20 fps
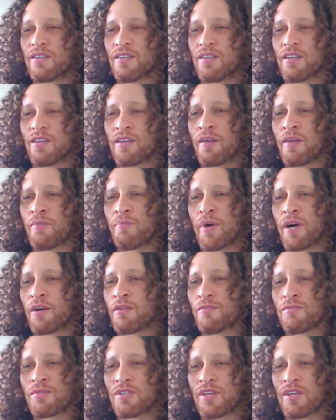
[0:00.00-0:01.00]
Ne traîne pas
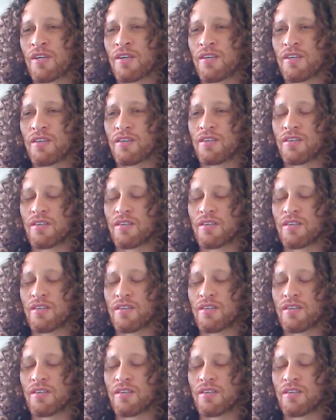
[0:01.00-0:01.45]
comme ça.